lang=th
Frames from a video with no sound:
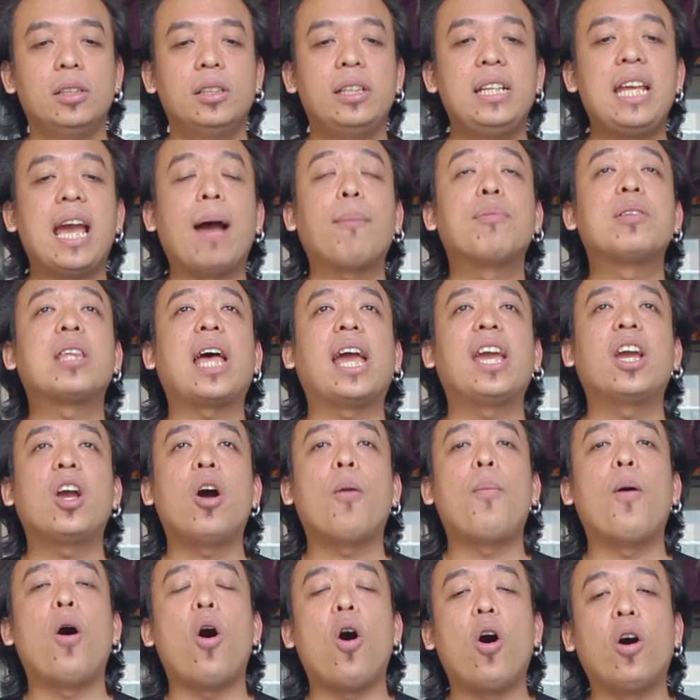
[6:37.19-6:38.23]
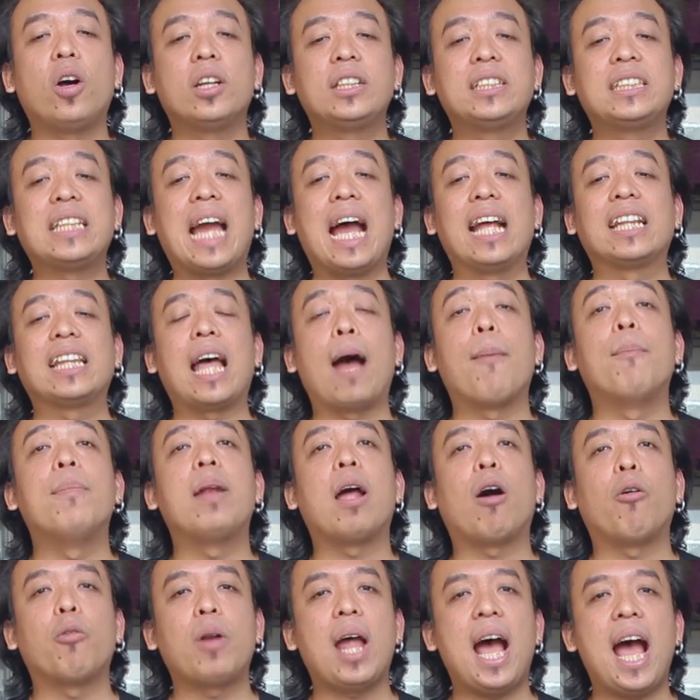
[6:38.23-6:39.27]
ดีอัพไซด์ก็พอจะทำ
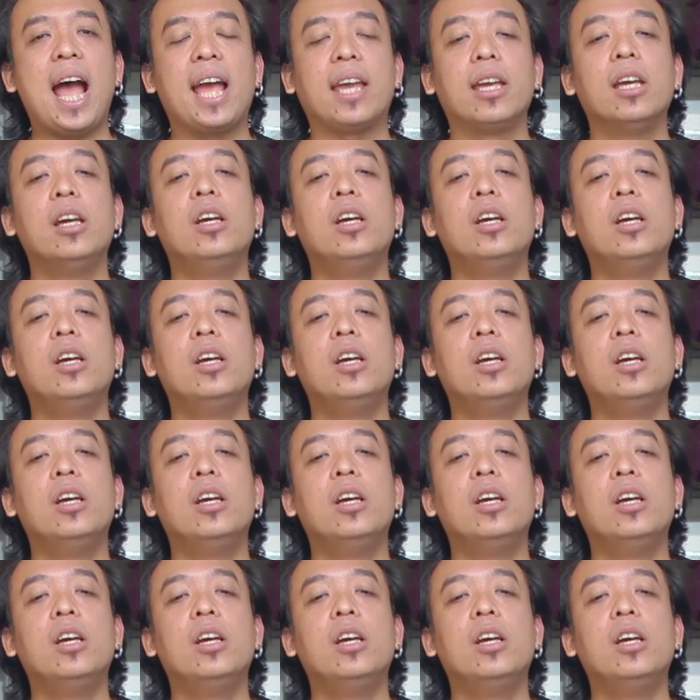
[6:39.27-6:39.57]
เนาได้